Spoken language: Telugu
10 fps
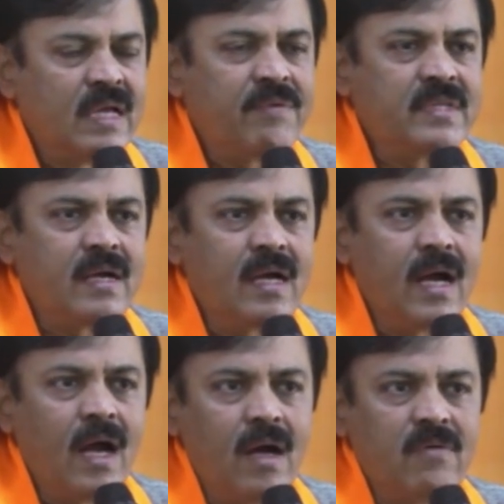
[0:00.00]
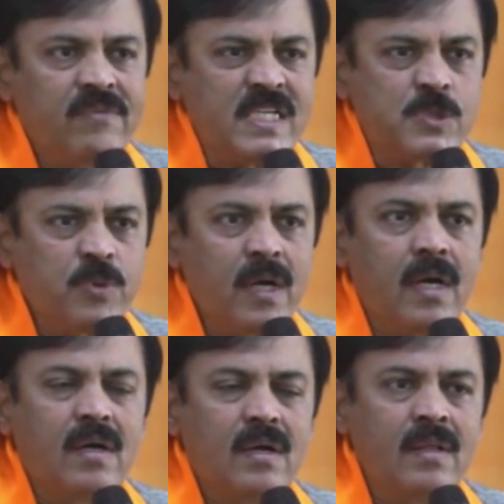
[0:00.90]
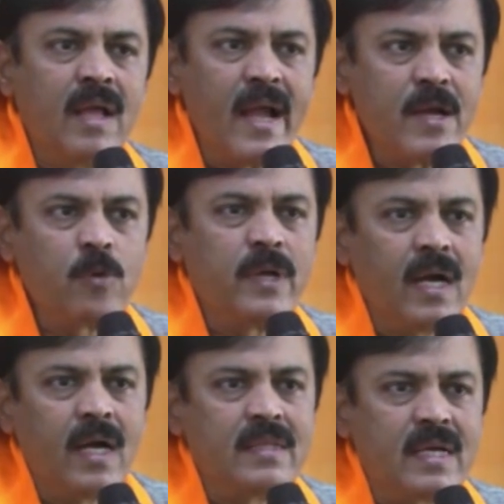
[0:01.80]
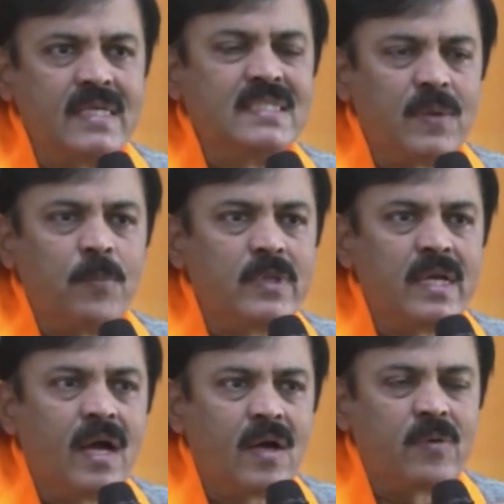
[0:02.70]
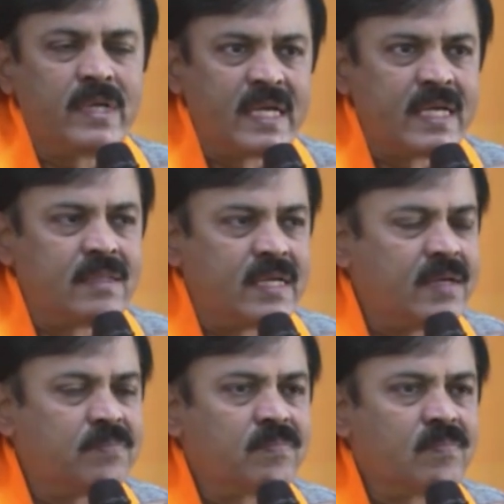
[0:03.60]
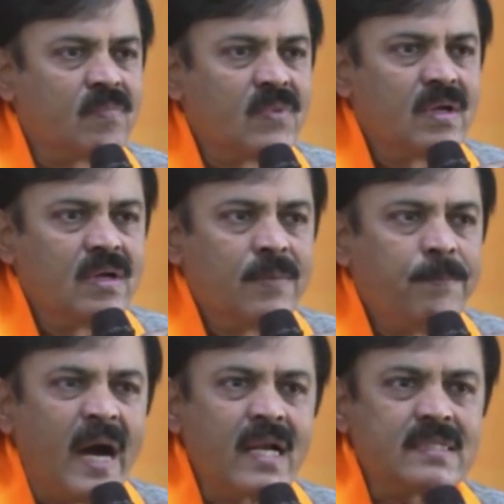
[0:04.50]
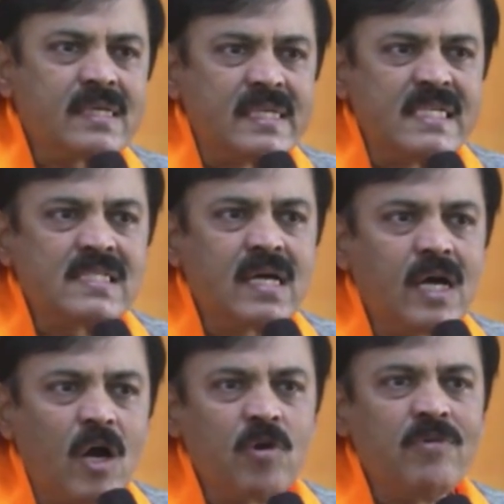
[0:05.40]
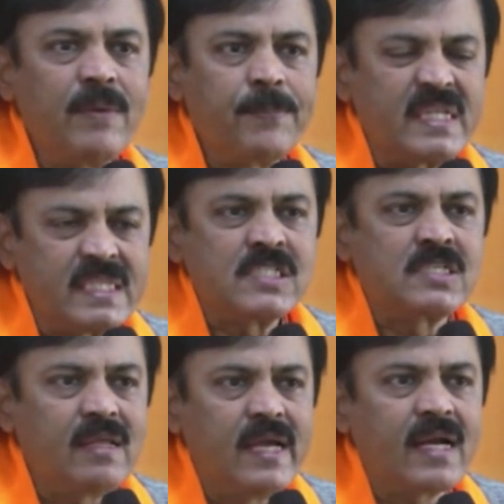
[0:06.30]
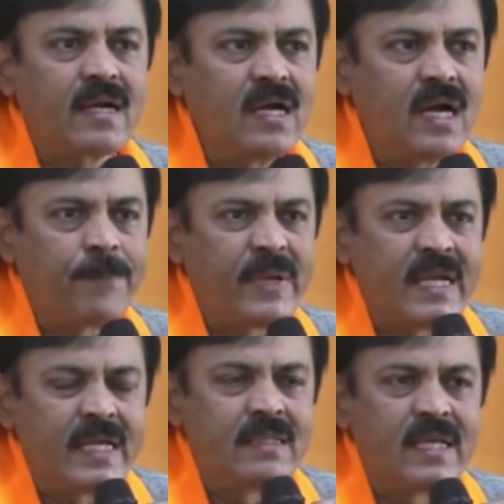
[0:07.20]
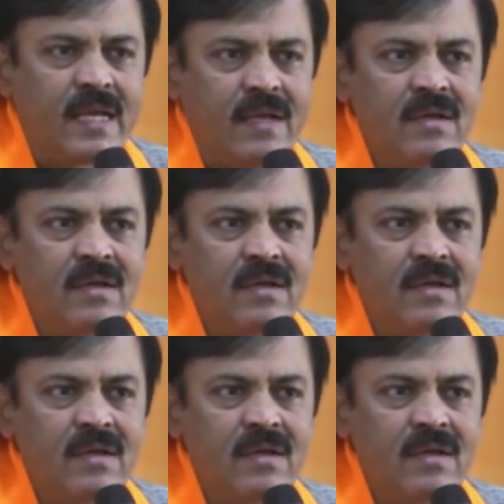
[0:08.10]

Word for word: ఏ విధంగా విశ్వ నాయకుడిగా నరేంద్ర మోదీ గారు ఎదిగింది భారతదేశ గౌరవ ప్రతిష్టలు ఏ రకంగా పెరిగింది